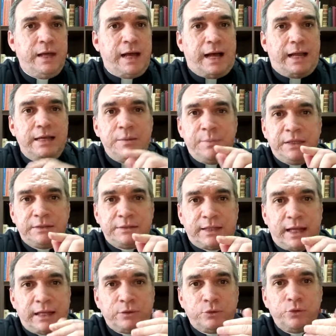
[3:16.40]

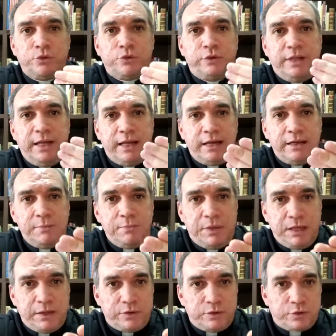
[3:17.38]
Alimentados dele
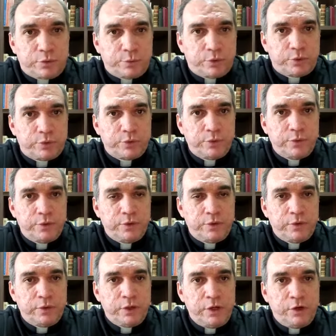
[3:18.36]
mesmo,
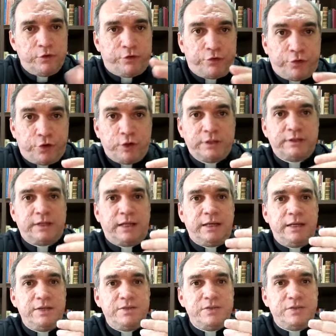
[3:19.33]

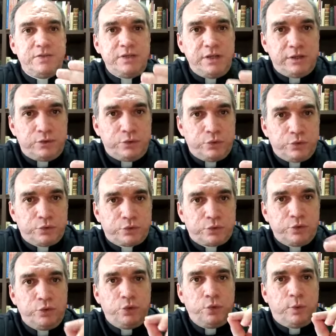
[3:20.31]

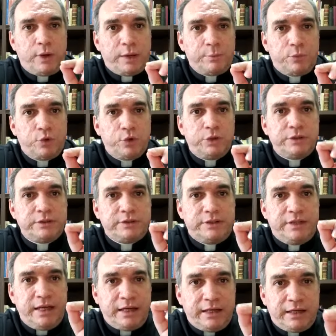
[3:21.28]
fortalecidos no amor
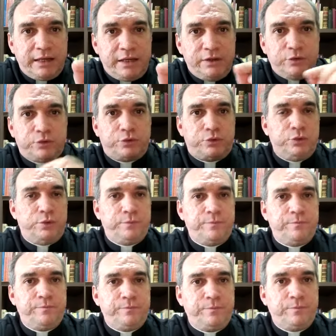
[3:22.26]
de Cristo
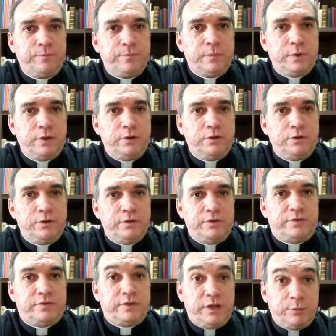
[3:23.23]

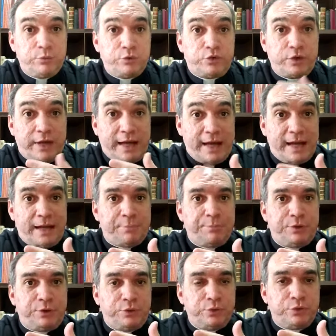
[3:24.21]
estamos
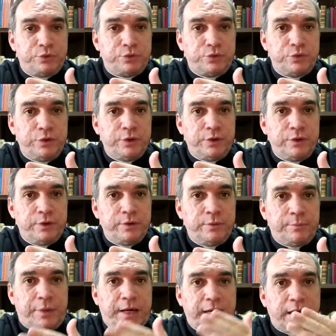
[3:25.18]
aptos
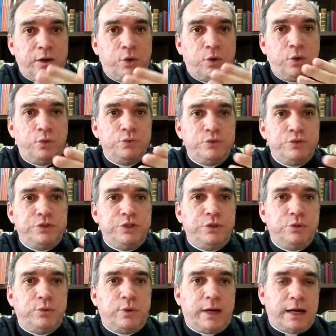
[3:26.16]
para
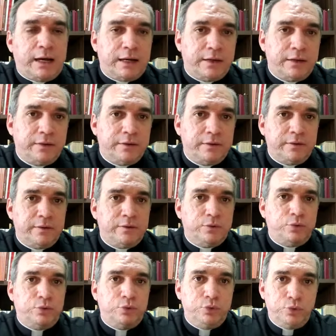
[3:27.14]
continuar
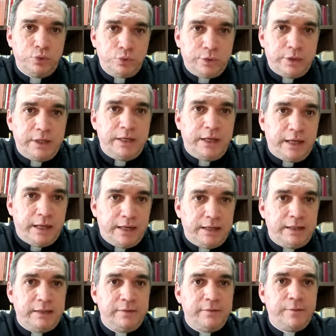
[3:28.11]
tudo o que
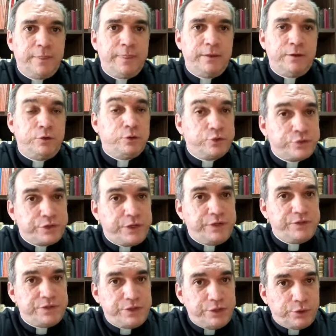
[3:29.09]
ele nos
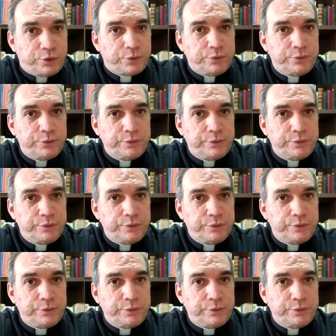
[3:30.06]
ensinou.